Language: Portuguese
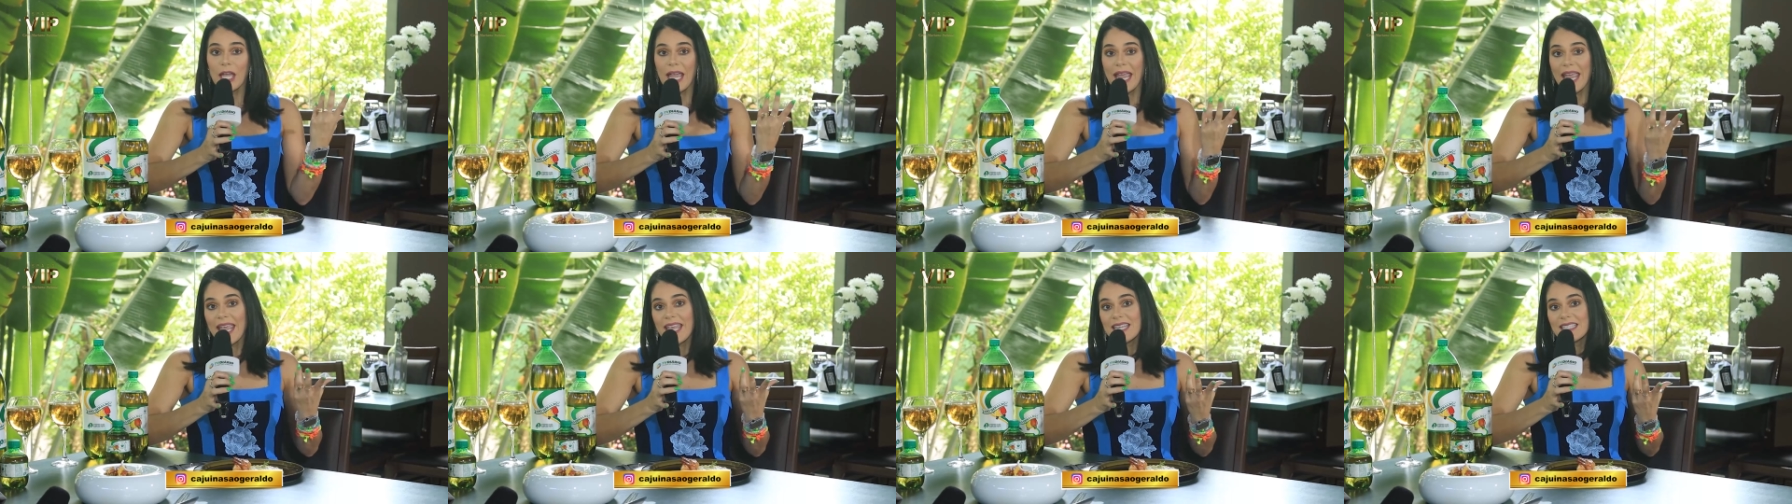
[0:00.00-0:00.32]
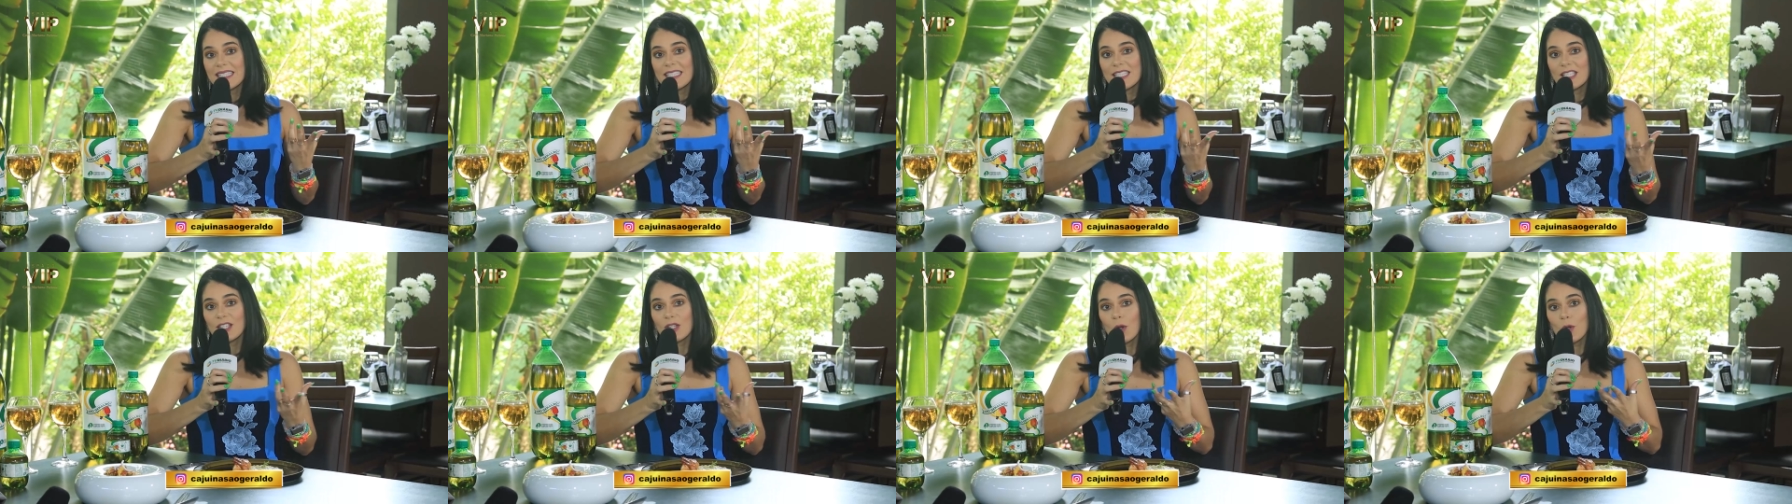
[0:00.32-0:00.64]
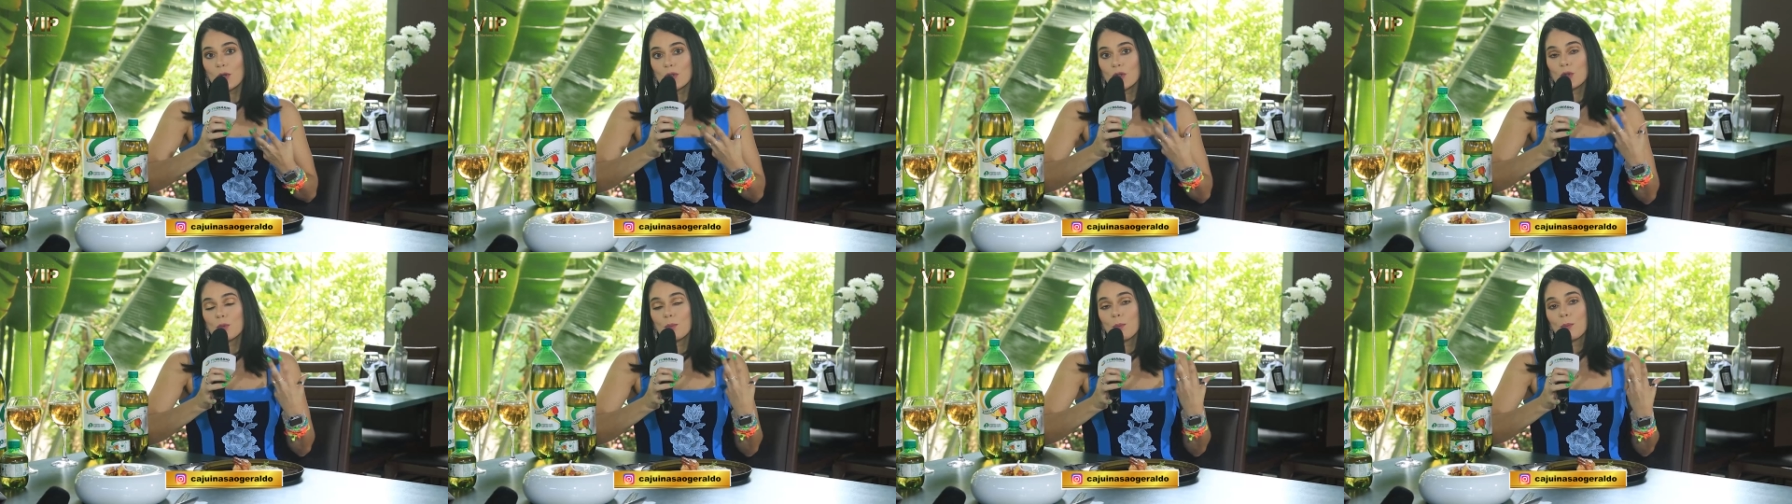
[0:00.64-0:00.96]
Esse
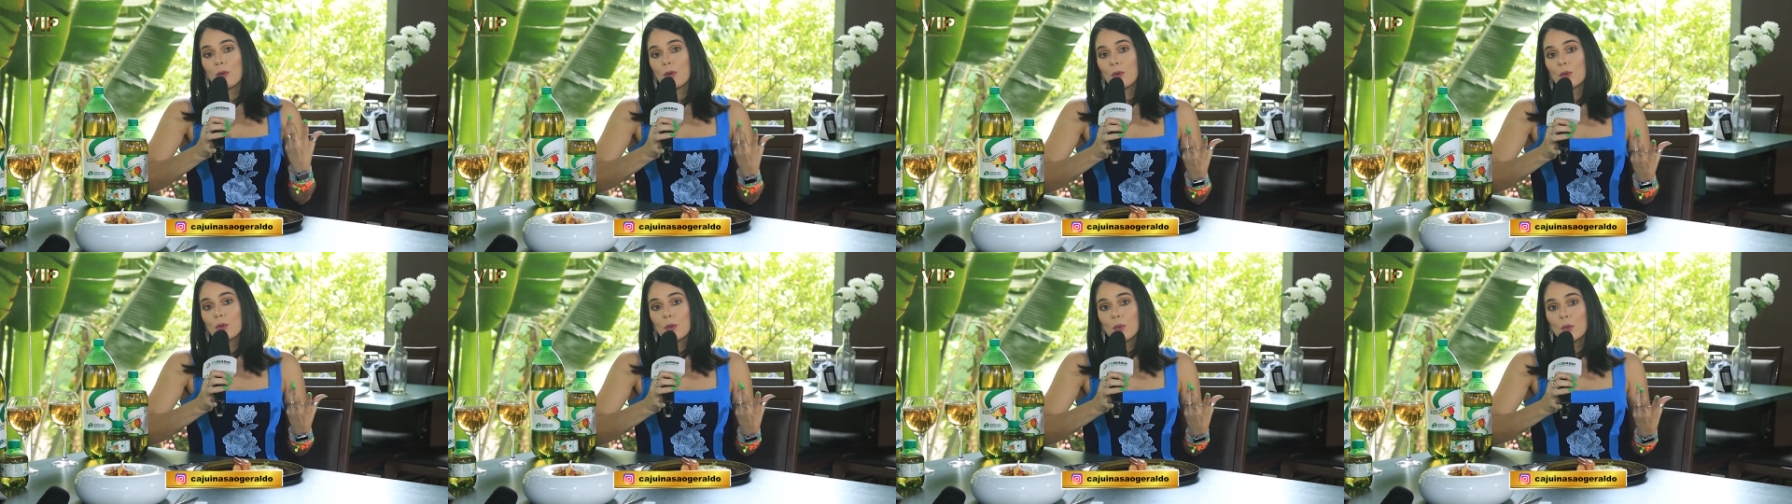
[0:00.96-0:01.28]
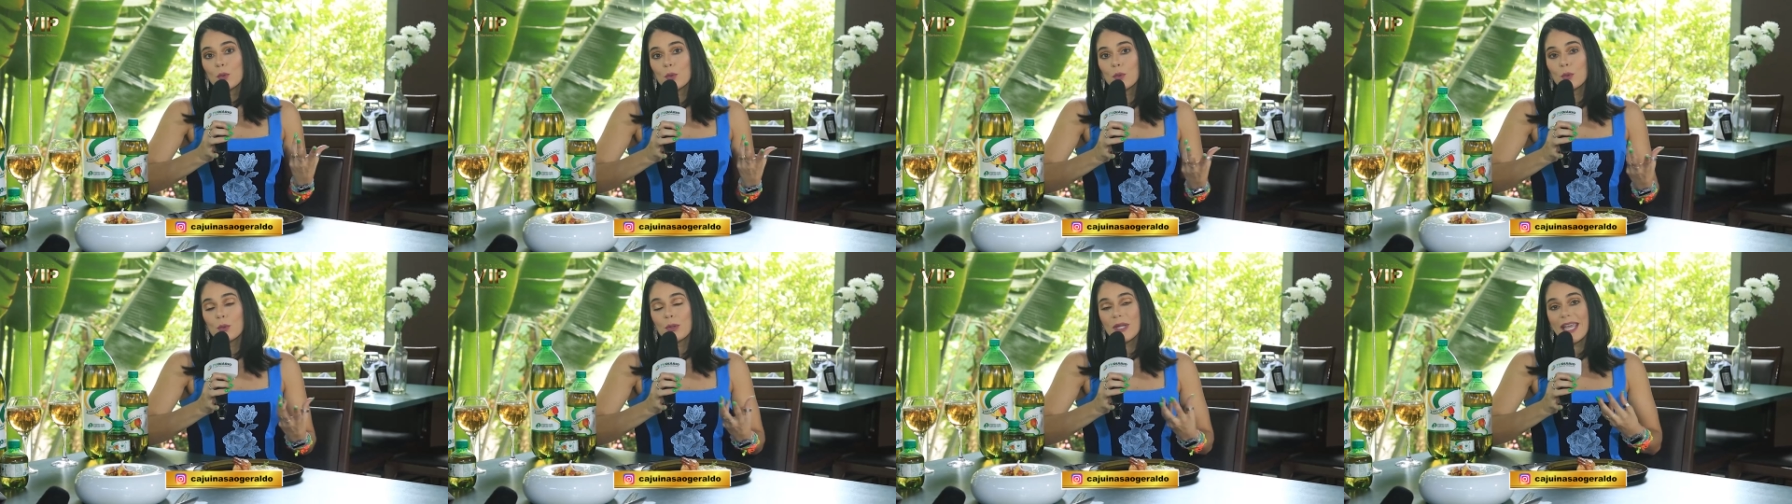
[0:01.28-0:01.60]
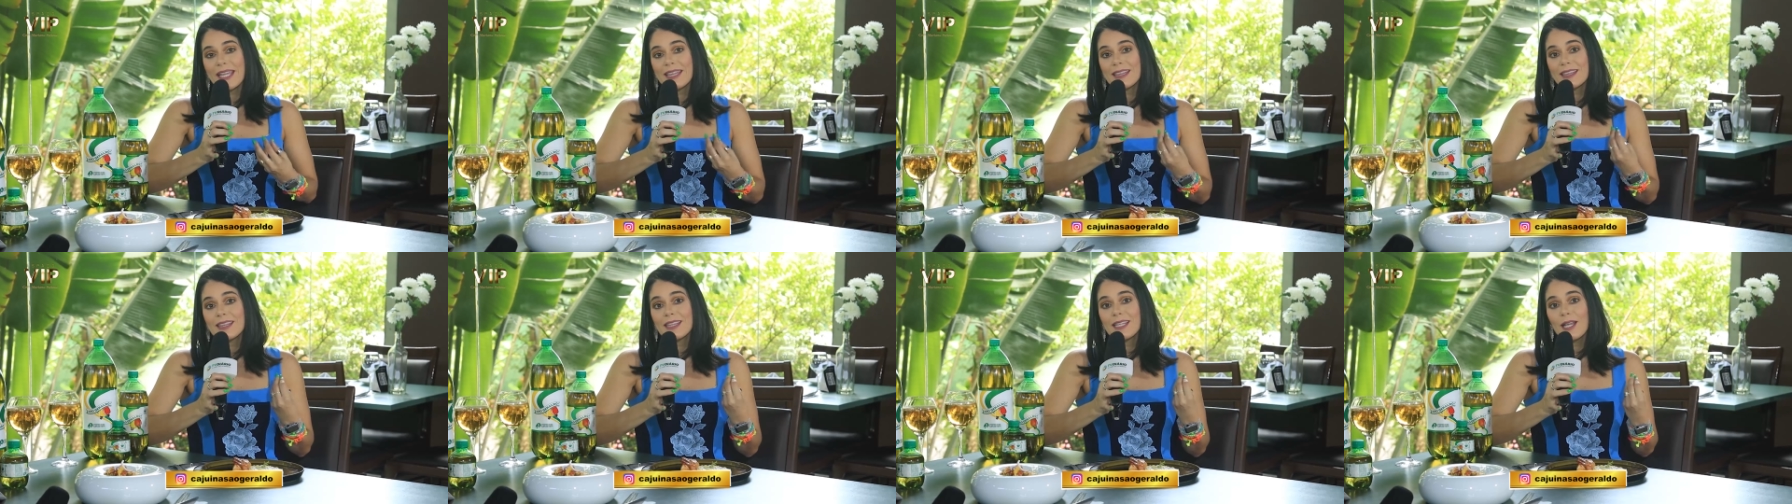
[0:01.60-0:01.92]
nosso produto que
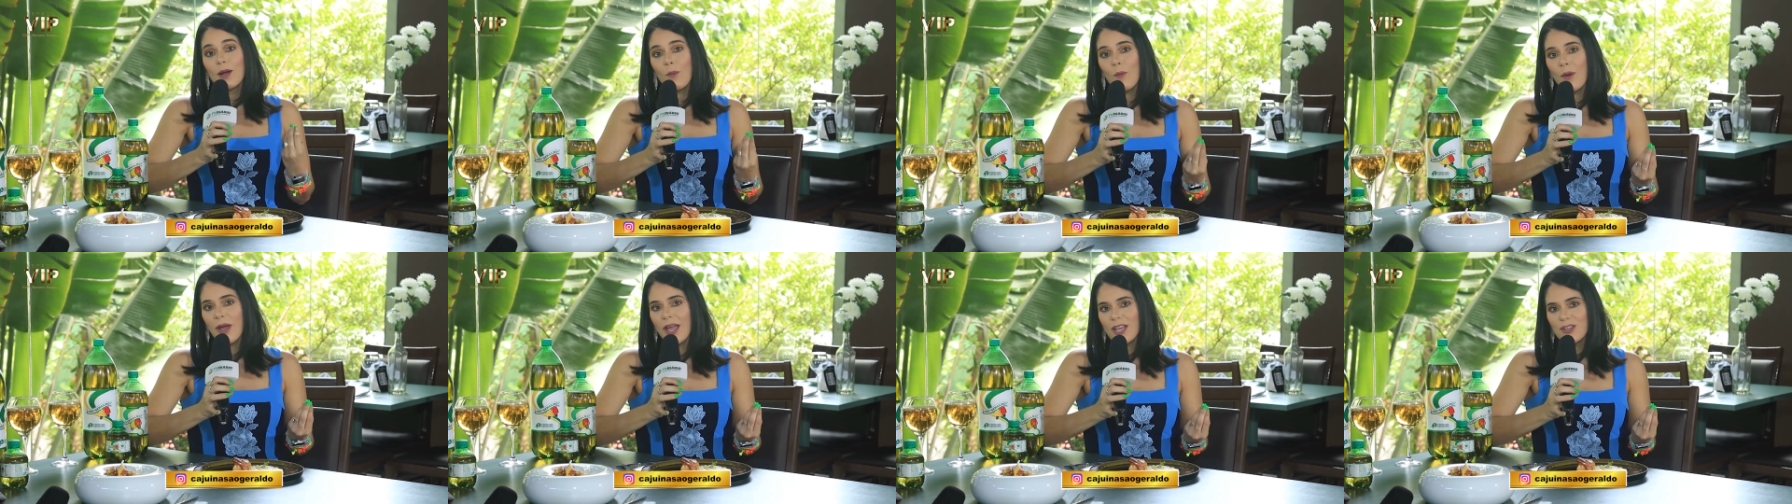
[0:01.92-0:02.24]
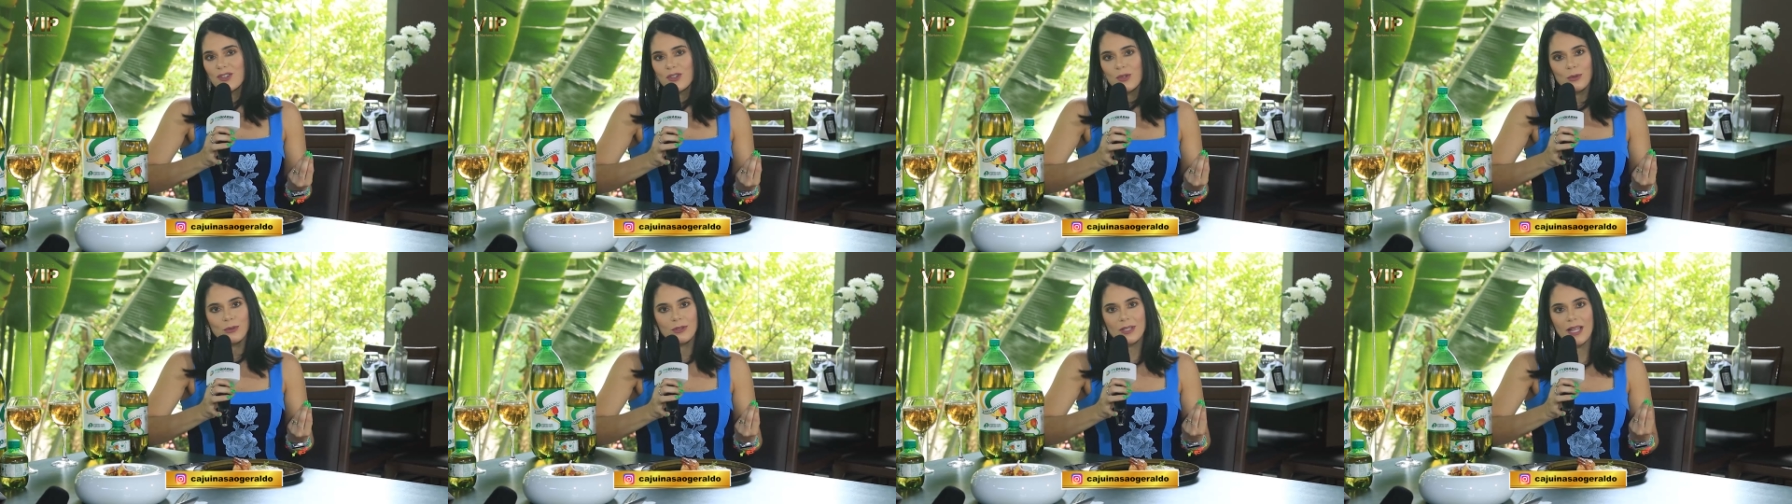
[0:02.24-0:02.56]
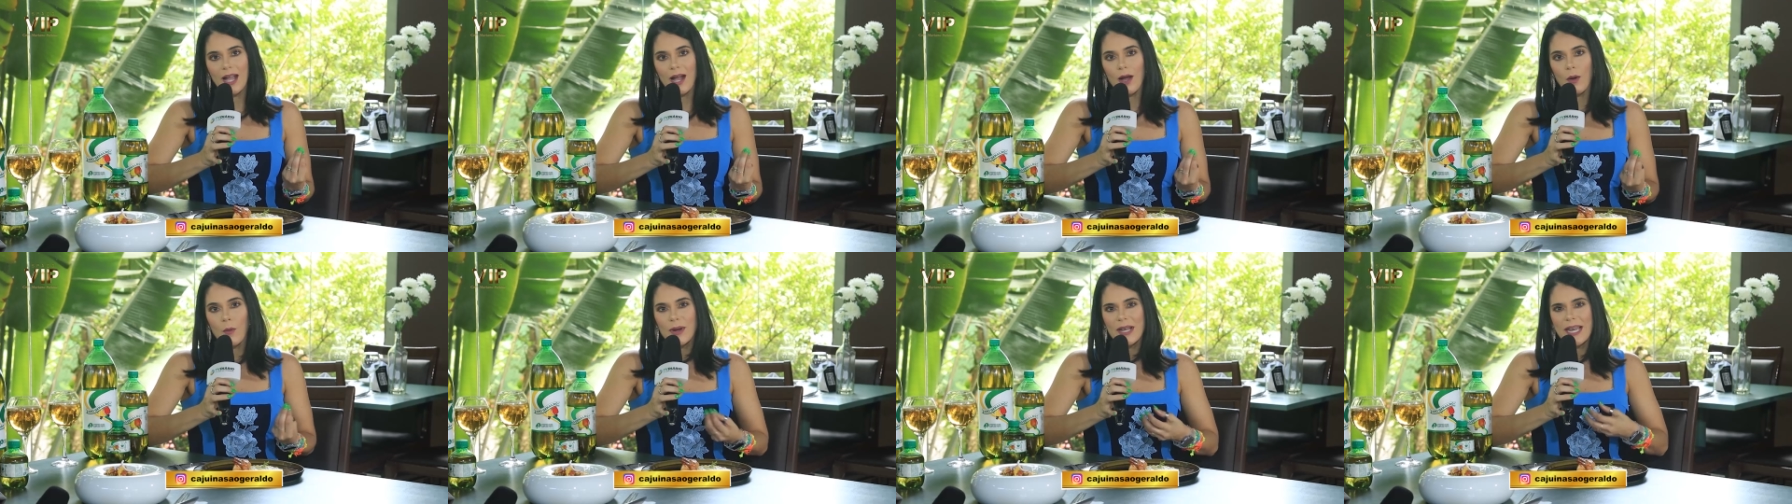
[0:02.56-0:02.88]
é tão
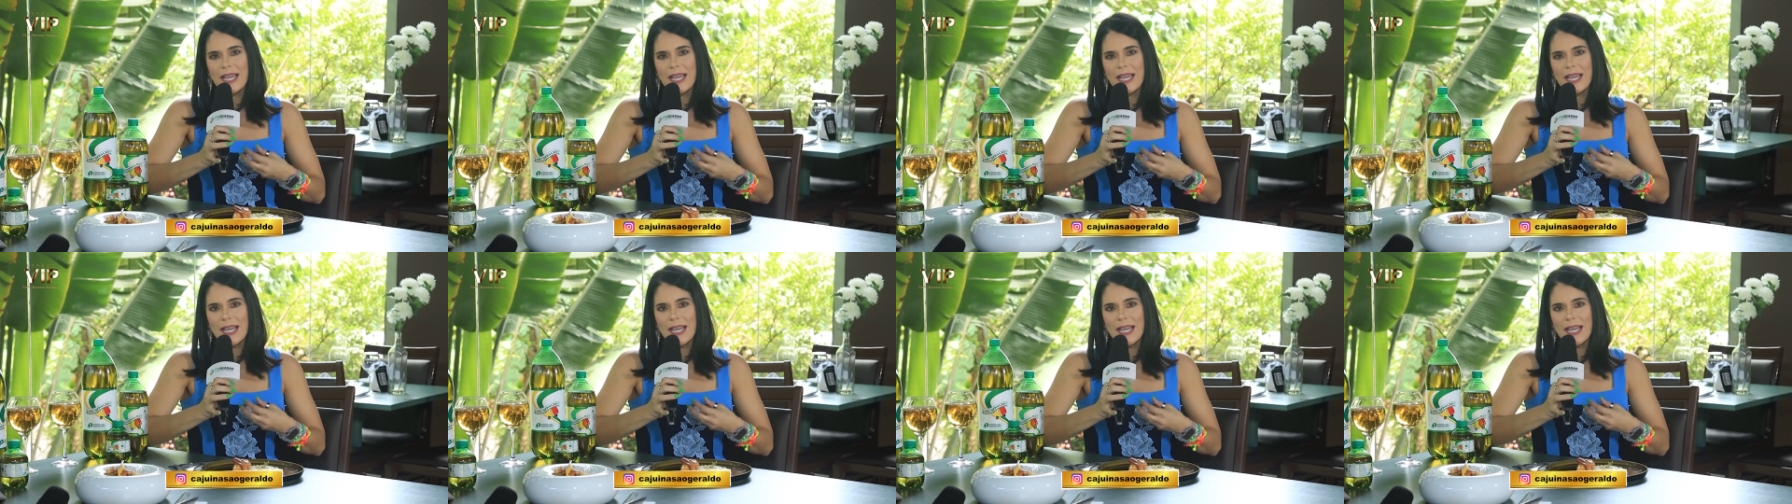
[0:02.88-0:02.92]
regional,